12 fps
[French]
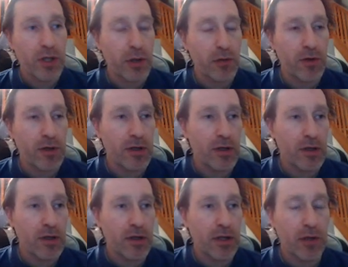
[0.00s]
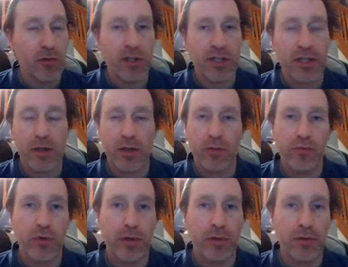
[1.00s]
sont à, ils sont à
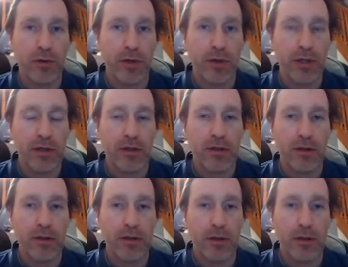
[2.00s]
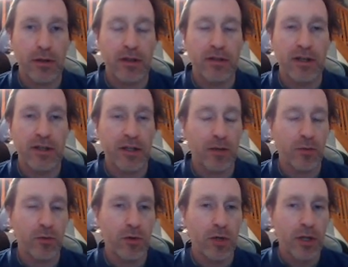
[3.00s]
4-5%
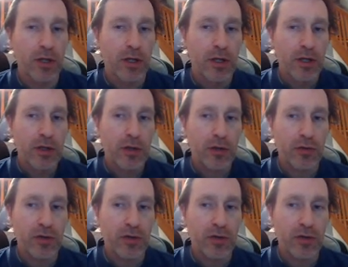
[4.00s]
dernièrement sur